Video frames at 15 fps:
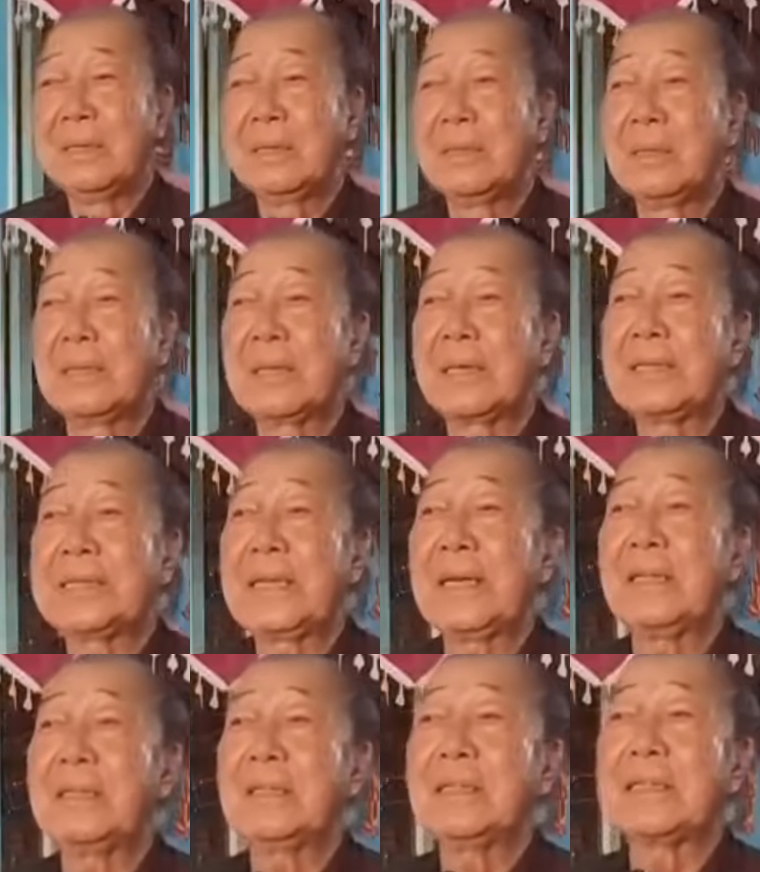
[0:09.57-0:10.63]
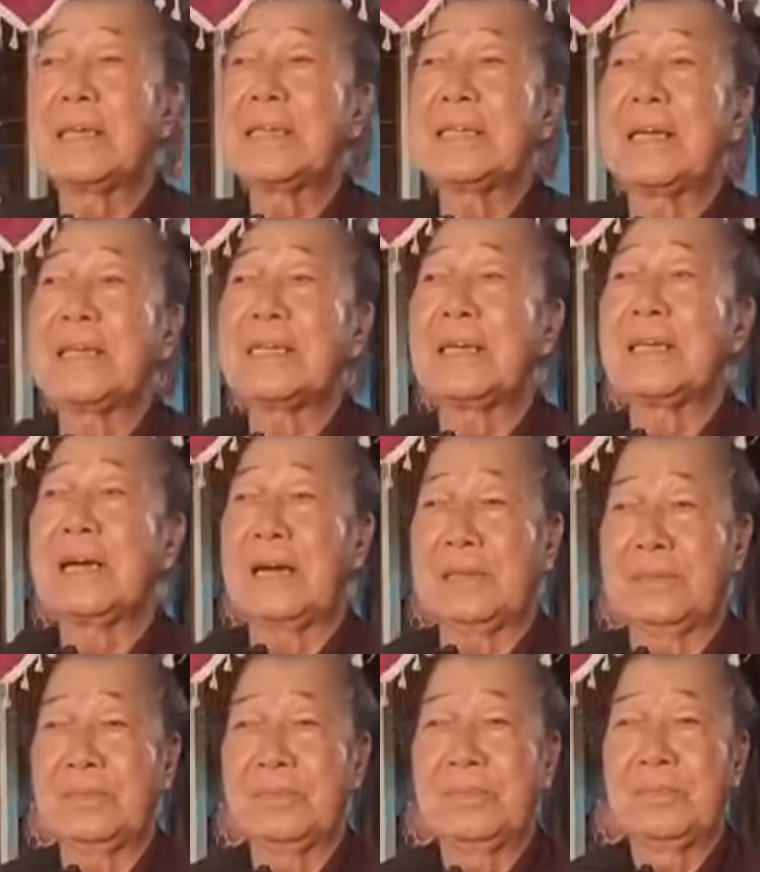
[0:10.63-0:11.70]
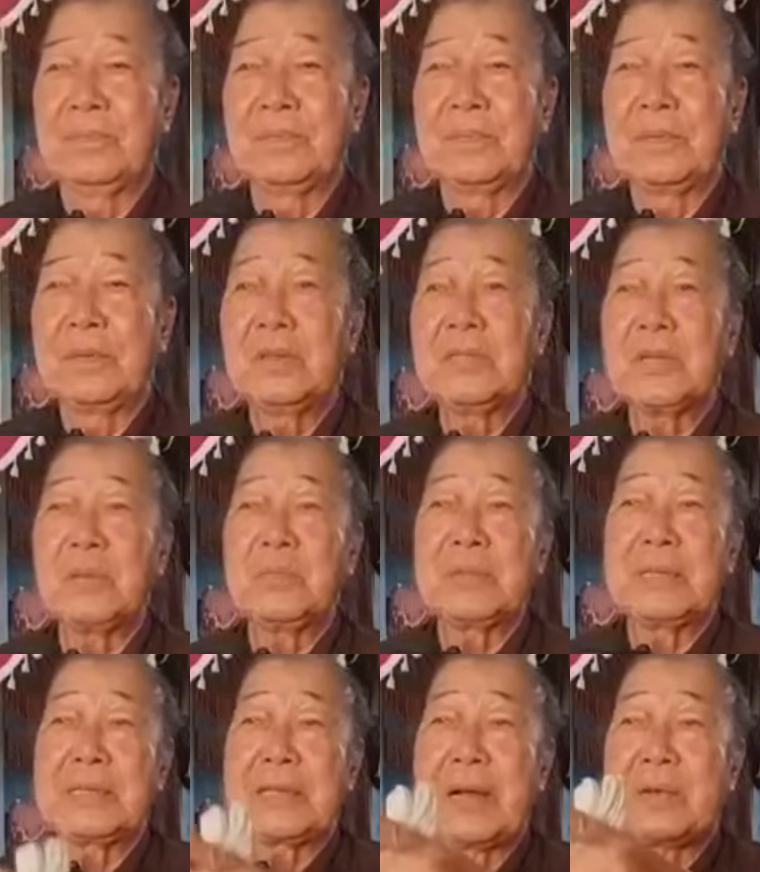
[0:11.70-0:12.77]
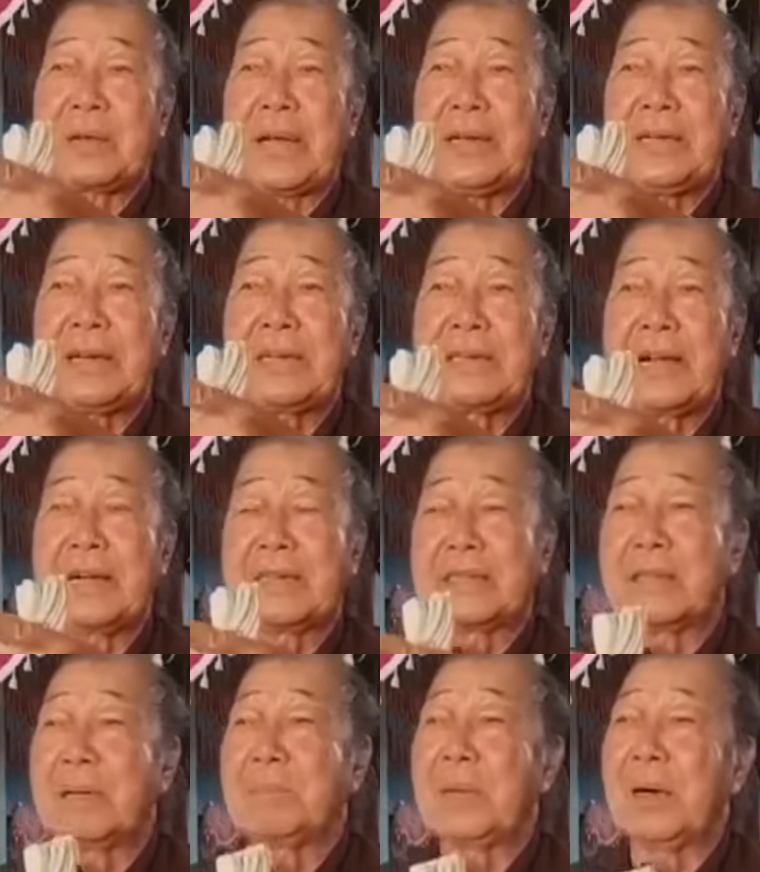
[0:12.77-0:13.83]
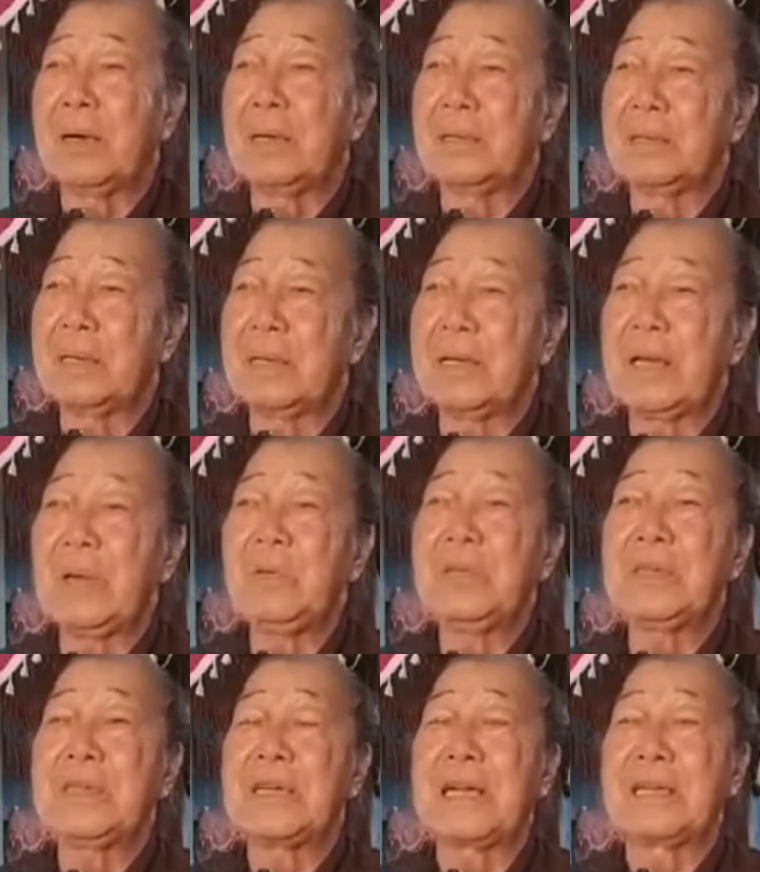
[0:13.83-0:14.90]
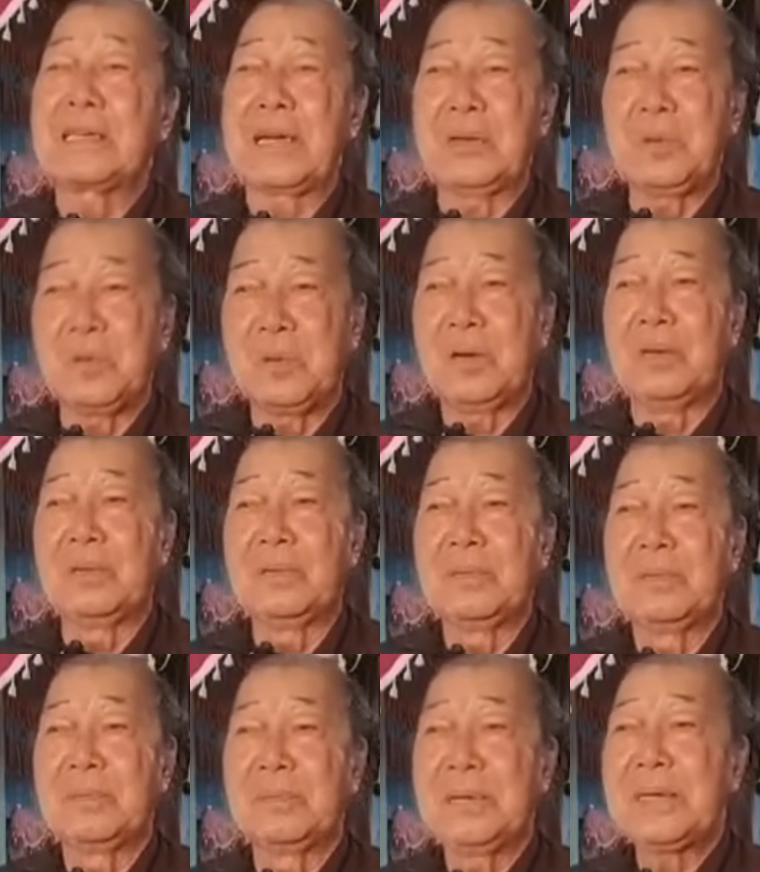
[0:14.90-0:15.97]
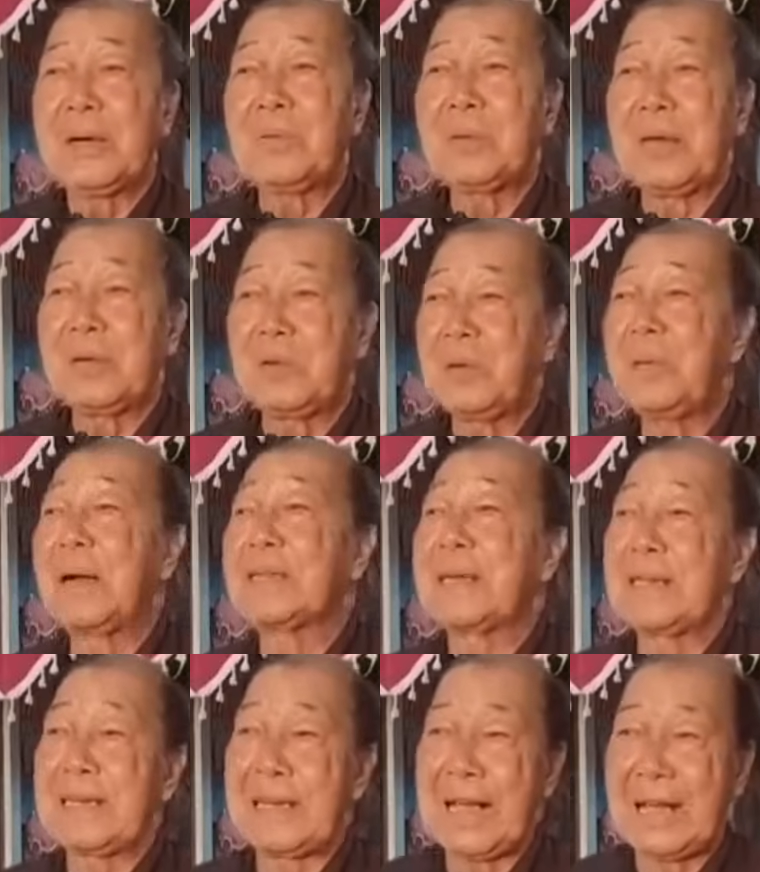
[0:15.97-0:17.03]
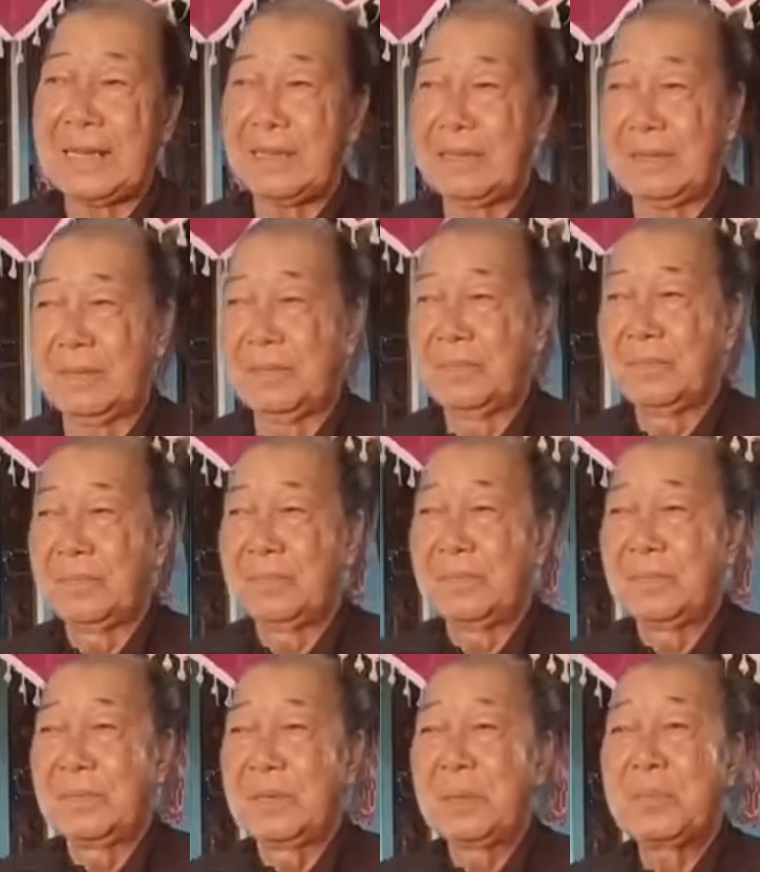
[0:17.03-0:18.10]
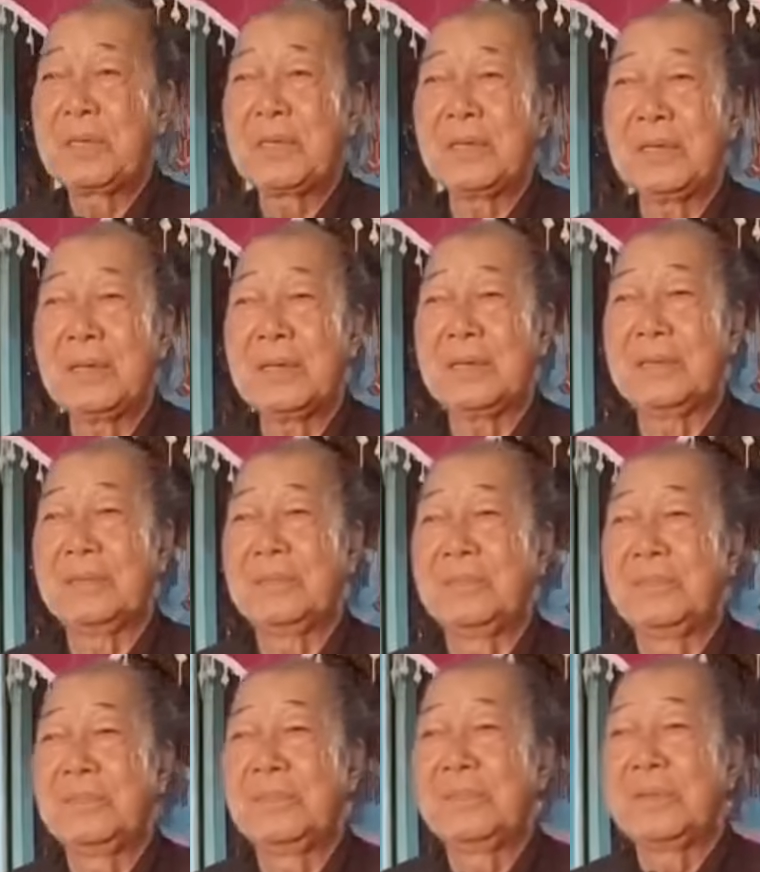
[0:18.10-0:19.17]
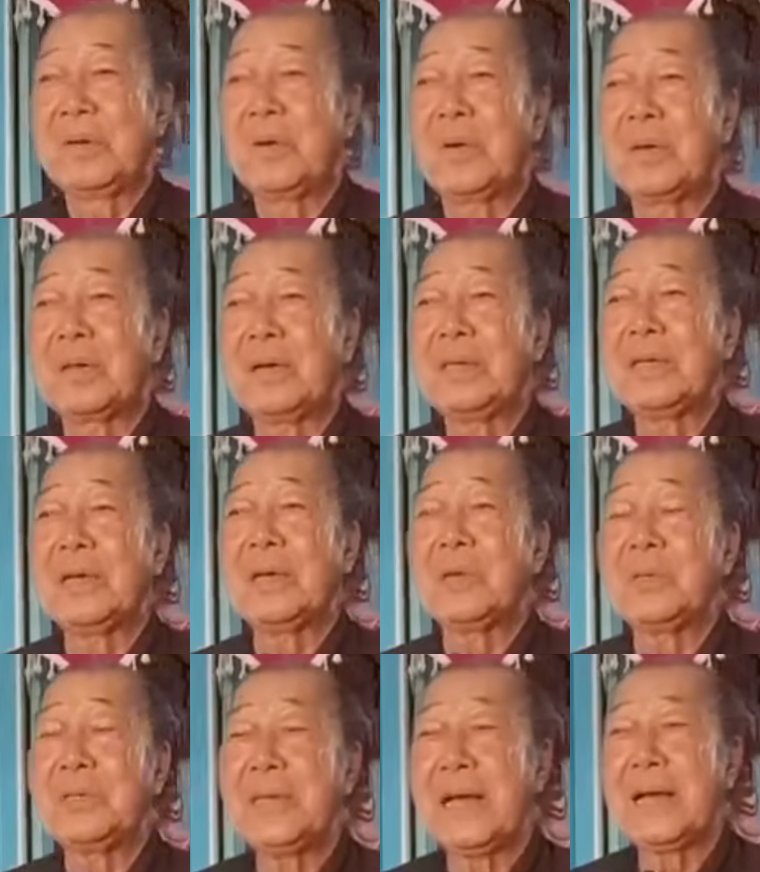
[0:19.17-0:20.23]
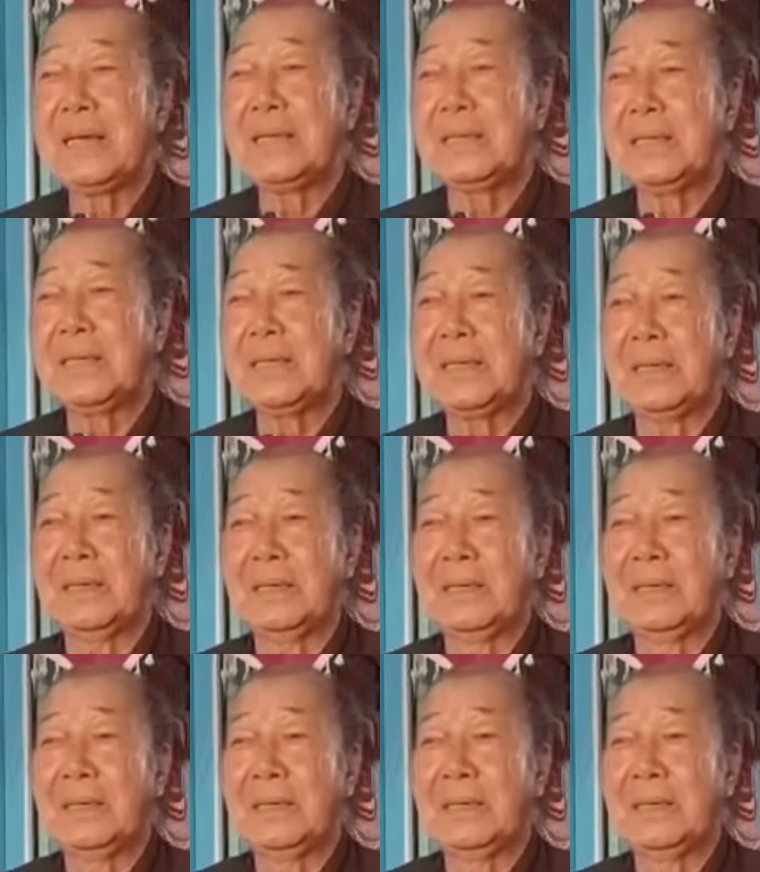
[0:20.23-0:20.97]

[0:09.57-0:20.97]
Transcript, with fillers: đường rầy xe lửa chạy xa chạy gần dưới sông thì tàu chạy rần rần trên bờ xe kéo ngựa trần chạy đua mấy câu này của phật thầy thế an đó nhưng mà chưa nó còn đến cái câu thứ hai nữa đó